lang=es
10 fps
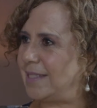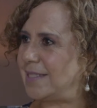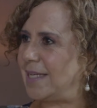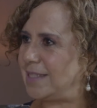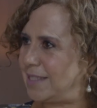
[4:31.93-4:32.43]

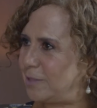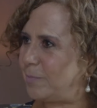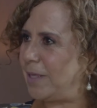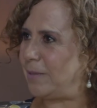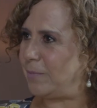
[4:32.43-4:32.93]
Es la
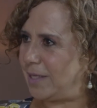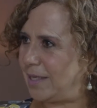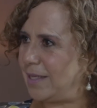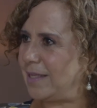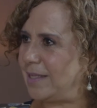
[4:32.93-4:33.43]
chispa
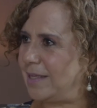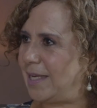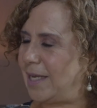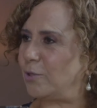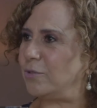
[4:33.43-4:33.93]
divina
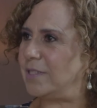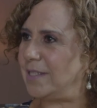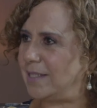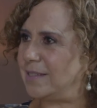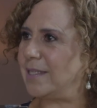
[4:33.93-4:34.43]
de la
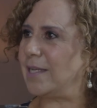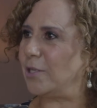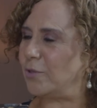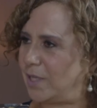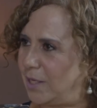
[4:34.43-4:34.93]
conciencia
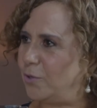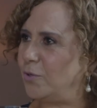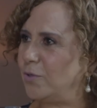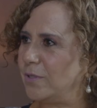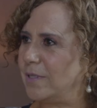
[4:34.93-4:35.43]
que yo
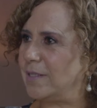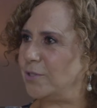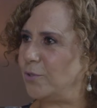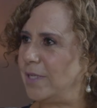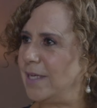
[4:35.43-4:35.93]
tengo,
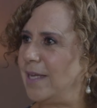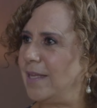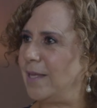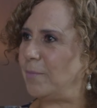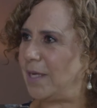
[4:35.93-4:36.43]
que soy
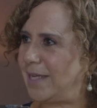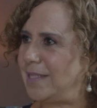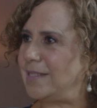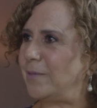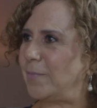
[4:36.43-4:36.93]
creada
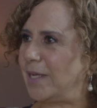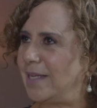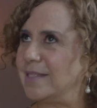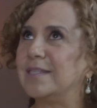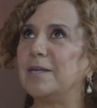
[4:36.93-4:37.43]
imagen y
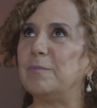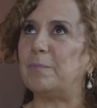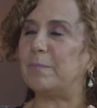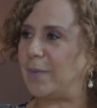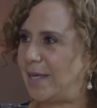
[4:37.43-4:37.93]
semejanza de
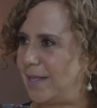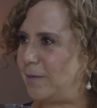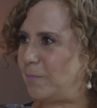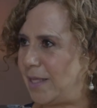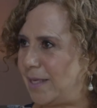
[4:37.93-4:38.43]
mi
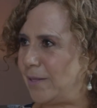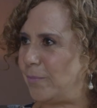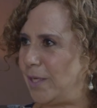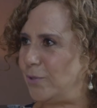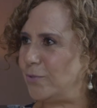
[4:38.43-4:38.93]
Padre y Madre
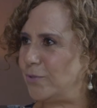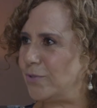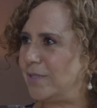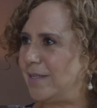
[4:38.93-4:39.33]
divinos